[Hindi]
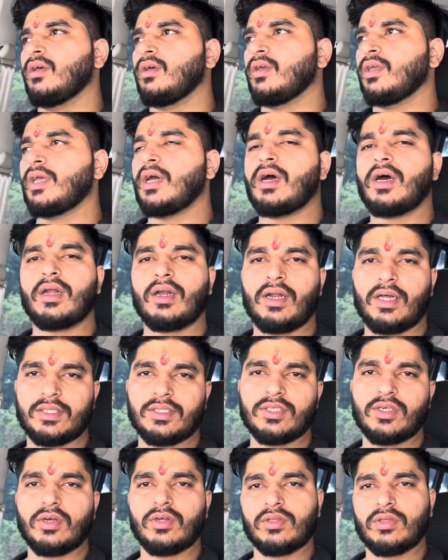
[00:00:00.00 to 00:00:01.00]
या रात
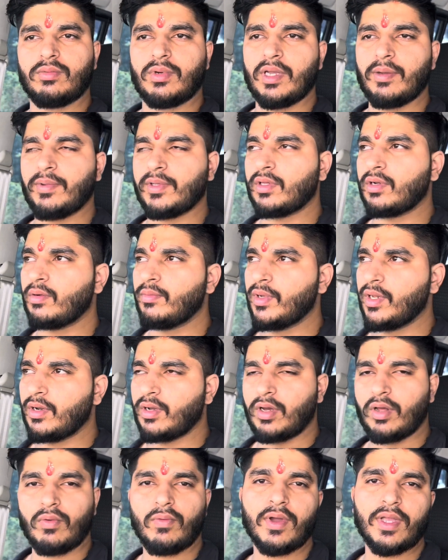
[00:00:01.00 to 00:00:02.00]
जगह तो भाई पता ना मेरा
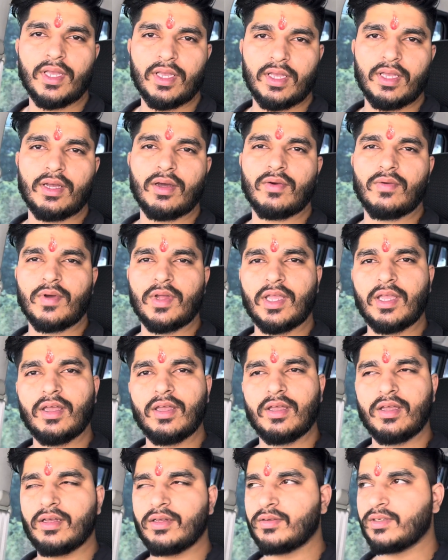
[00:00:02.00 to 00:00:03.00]
करवाएंगे ही
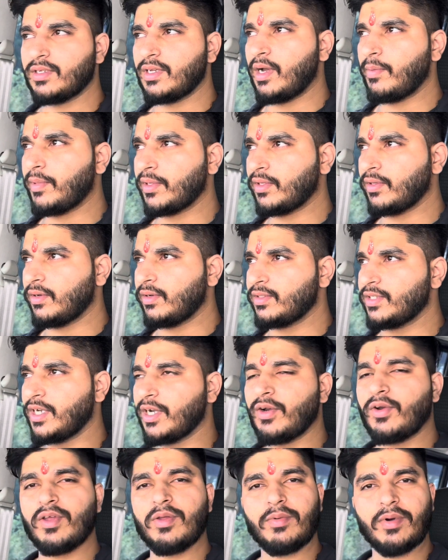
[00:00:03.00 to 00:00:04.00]
करवाएंगे या पता ना
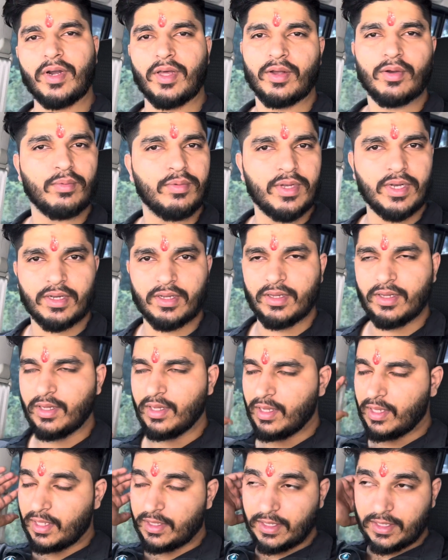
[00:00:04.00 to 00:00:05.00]
जगना ही पड़ेगा भैया
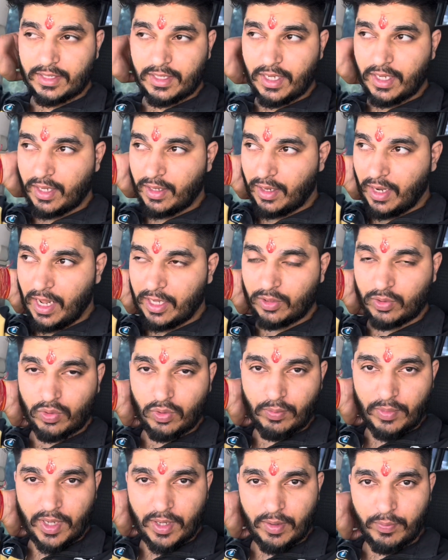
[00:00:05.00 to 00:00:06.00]
जैसे रात को
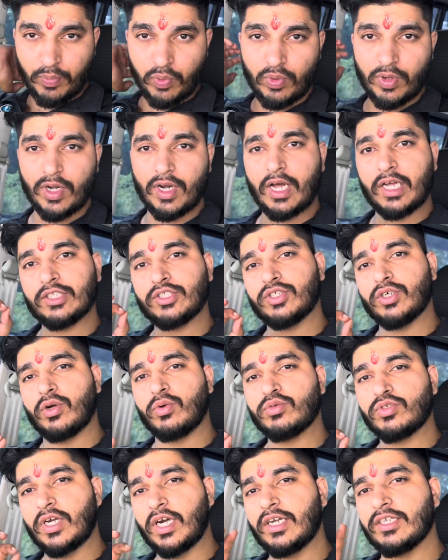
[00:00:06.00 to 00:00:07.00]
मैं पूरी रात जगाऊँ
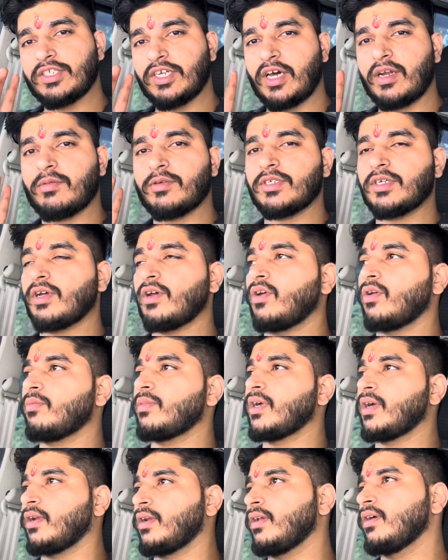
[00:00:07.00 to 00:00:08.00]
साढ़े चार बजे गया हूँ
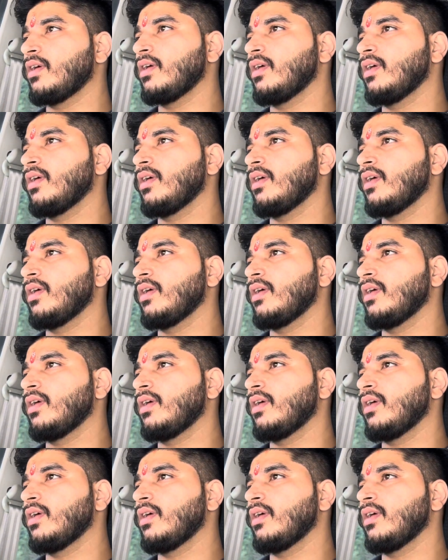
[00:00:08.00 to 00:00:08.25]
मैं घर